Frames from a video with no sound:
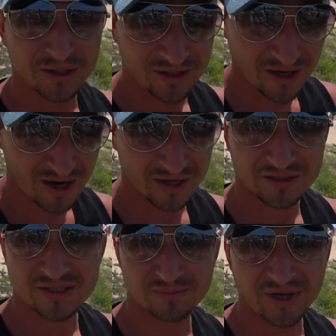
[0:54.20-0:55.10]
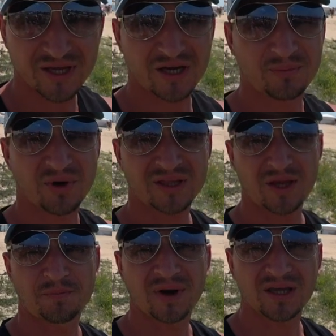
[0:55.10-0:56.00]
я с моей
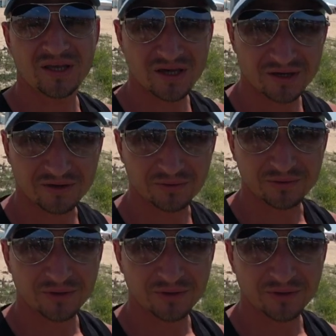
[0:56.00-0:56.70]
командой поехал